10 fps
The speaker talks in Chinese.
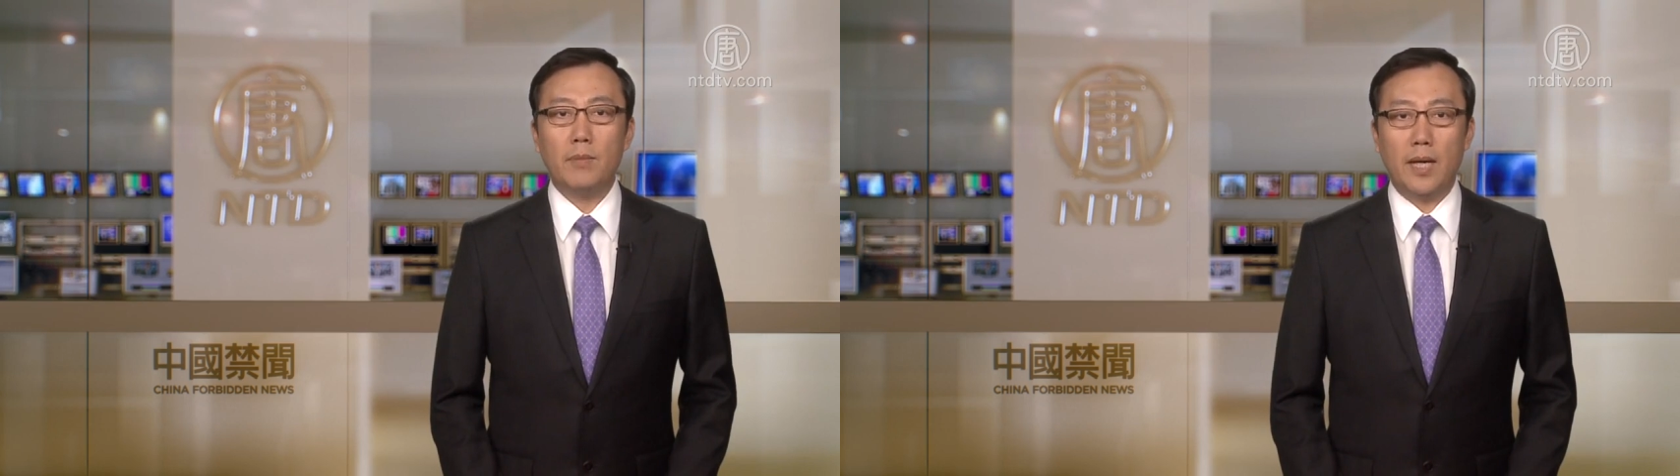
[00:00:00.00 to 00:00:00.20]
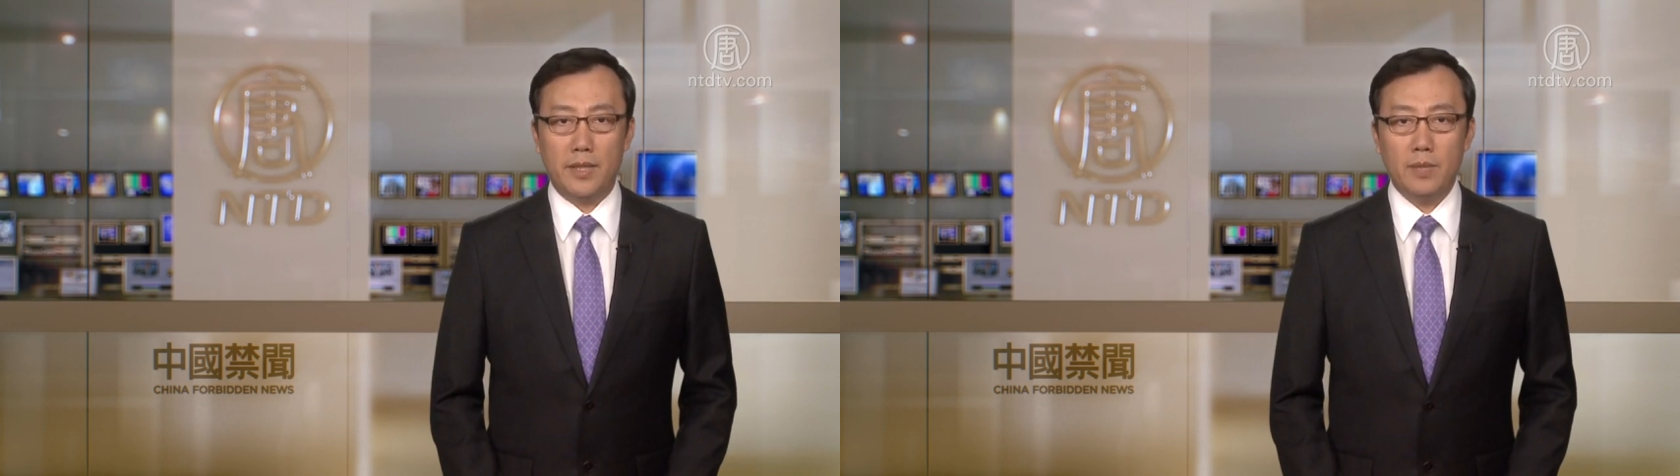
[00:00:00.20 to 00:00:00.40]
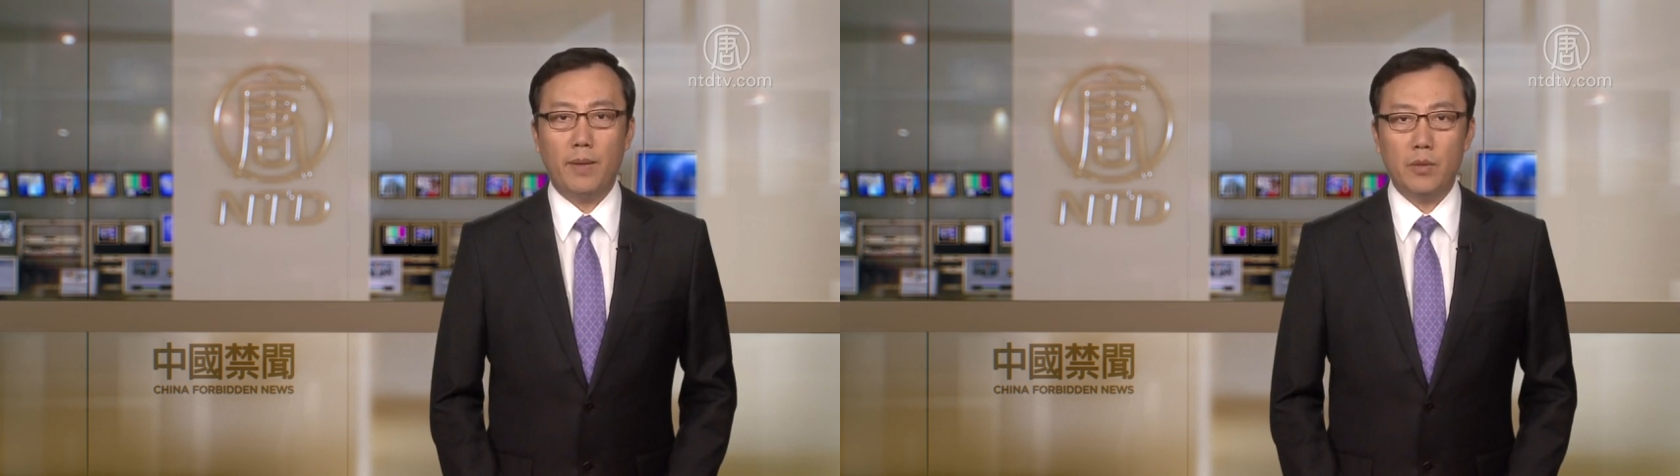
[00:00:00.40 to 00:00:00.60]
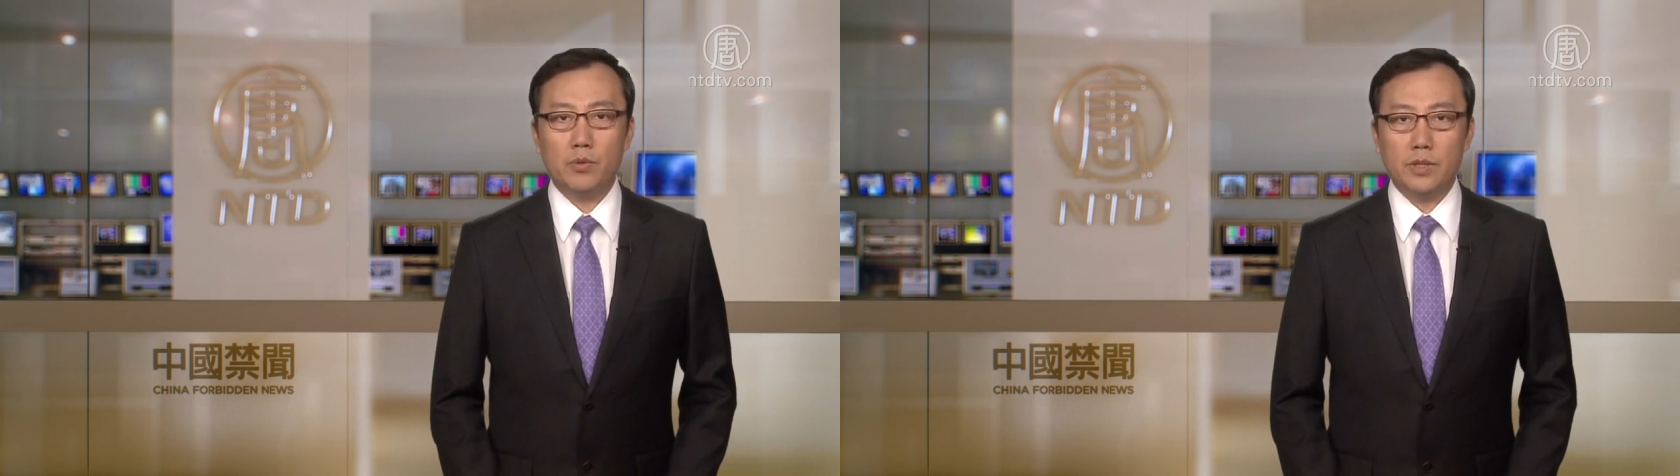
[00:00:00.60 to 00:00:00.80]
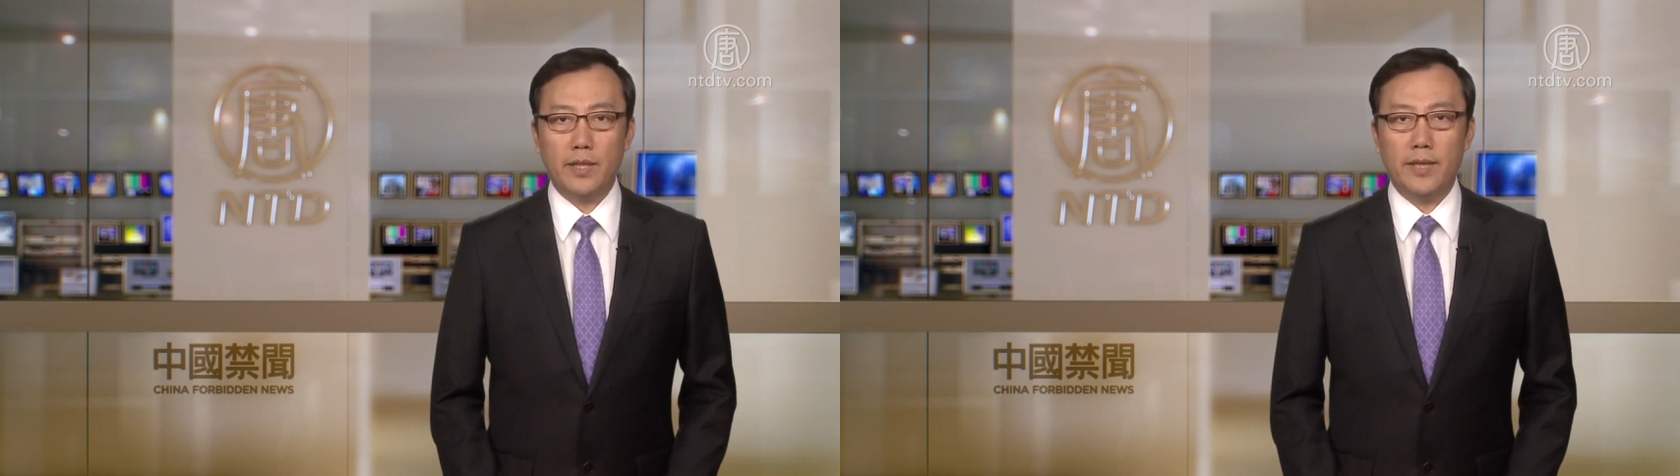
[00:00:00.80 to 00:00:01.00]
满一百
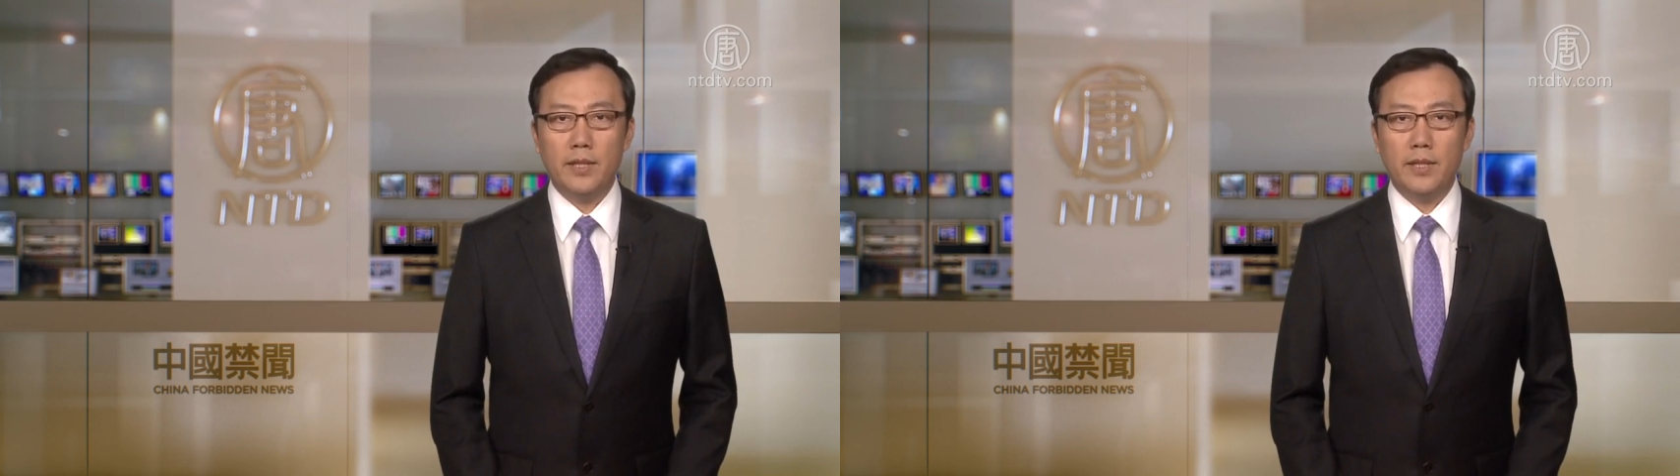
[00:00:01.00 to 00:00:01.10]
五十天，